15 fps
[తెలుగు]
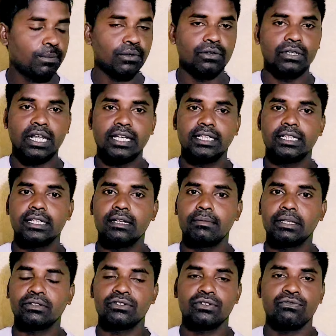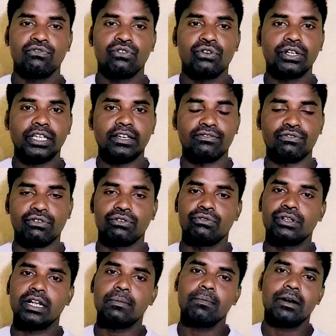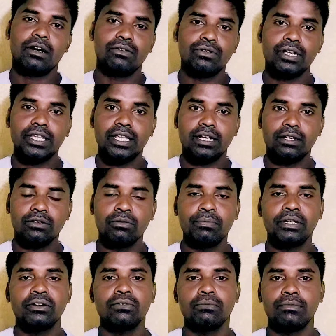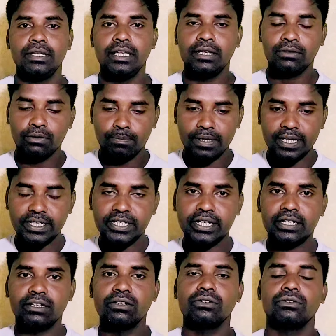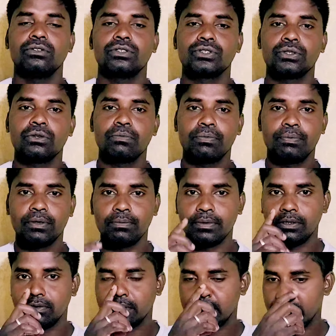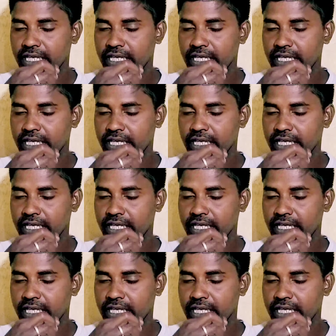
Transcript: ఇప్పుడు లైక్ ఇట్లా మనకు కే ఫోన్ ఉంటే బాగుంటుంది అన్నట్టు మీకు మీకు బడ్జెట్లో సో ఇప్పుడు మీరు